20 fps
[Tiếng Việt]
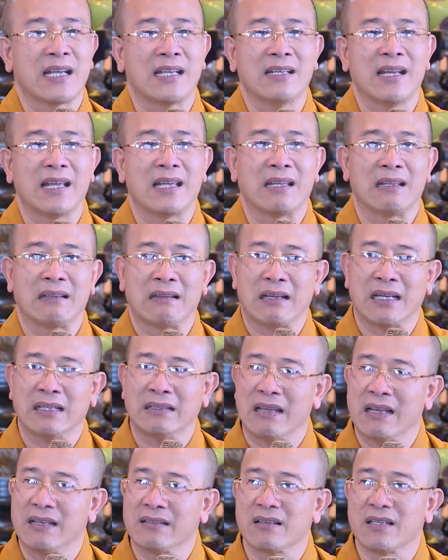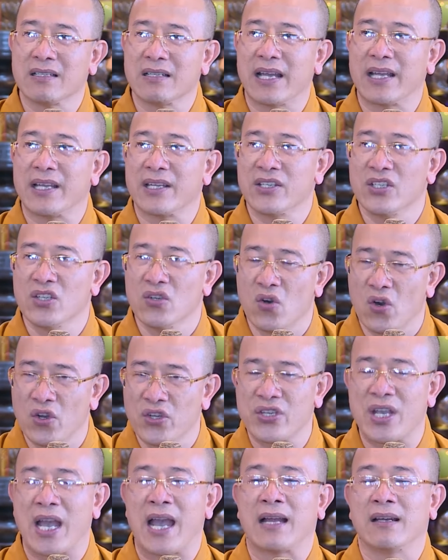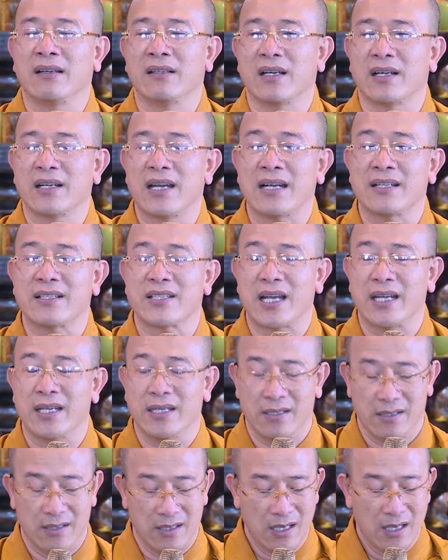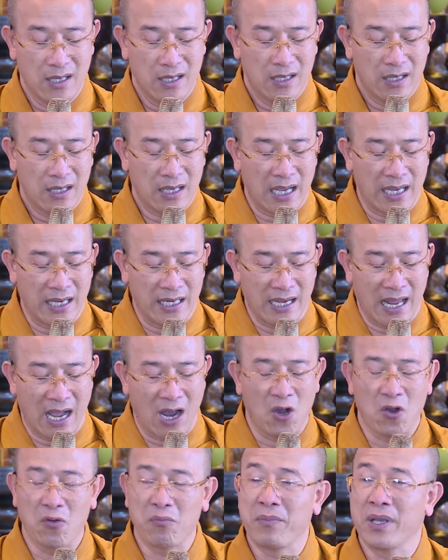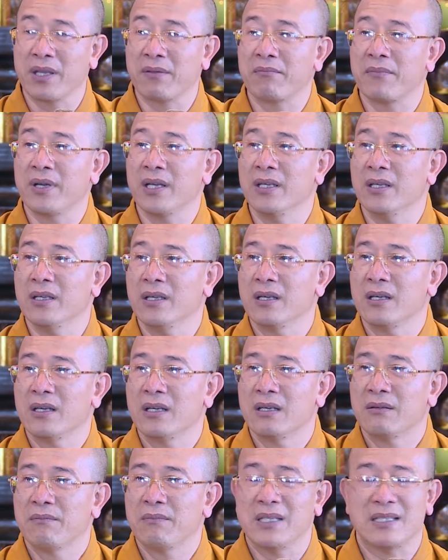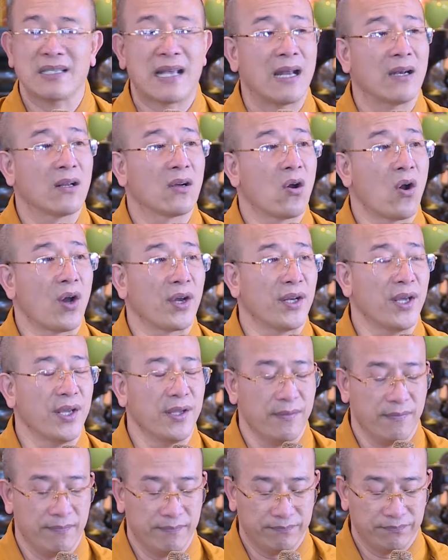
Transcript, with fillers: cháy này cái thế giới này như ngôi nhà lửa đang cháy ngày nào mình mới mới ra được khỏi đây